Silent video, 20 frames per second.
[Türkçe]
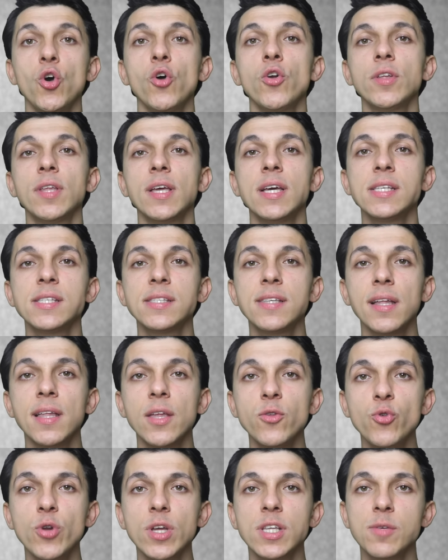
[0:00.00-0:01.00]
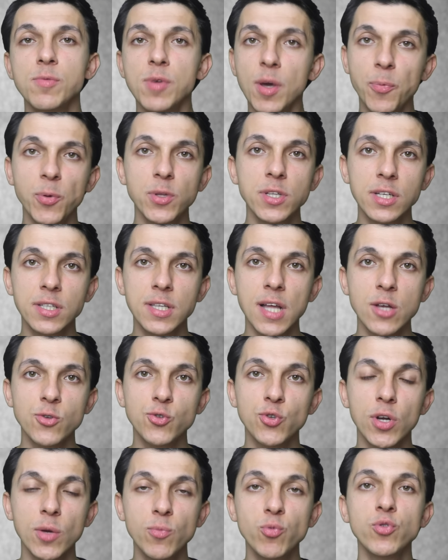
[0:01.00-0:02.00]
Sonra da istenen üretim yapıldıktan
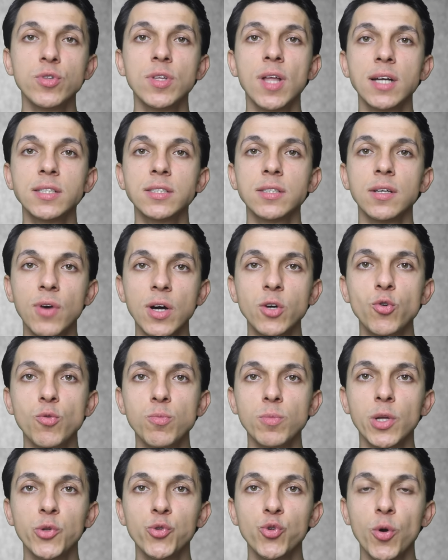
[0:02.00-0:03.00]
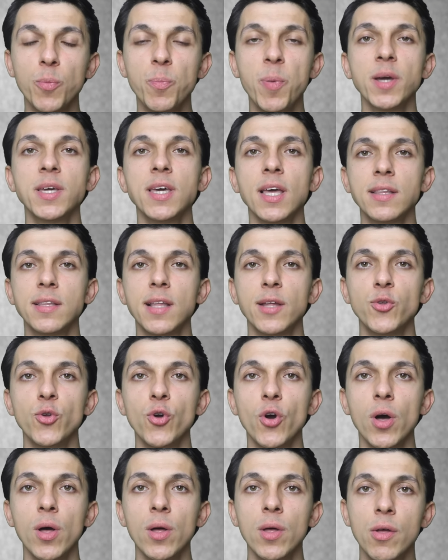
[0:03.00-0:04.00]
sonra bunlar vakumlanıyor,
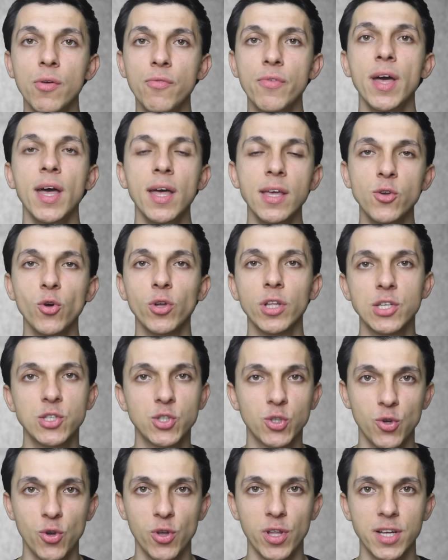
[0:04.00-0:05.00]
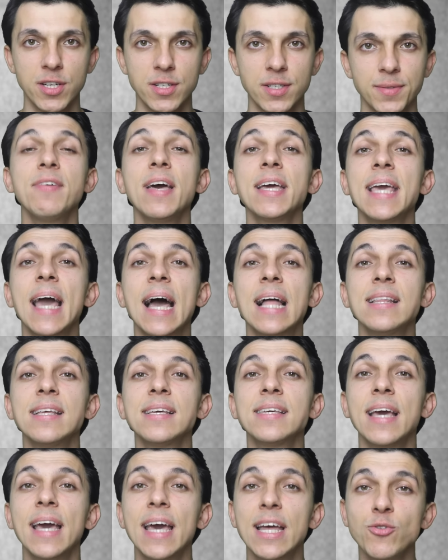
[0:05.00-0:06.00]
paketleniyor ve yola çıkıyorlar. Ve
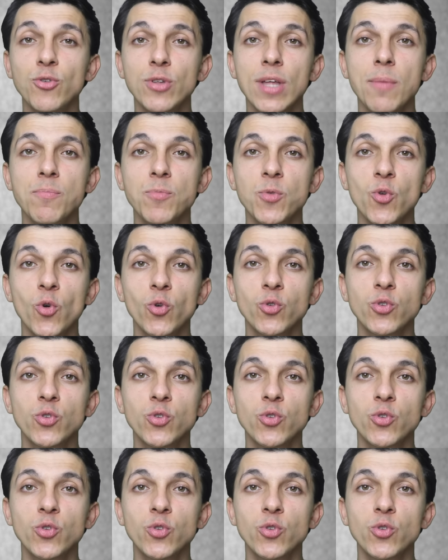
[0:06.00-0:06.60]
geldik en önemli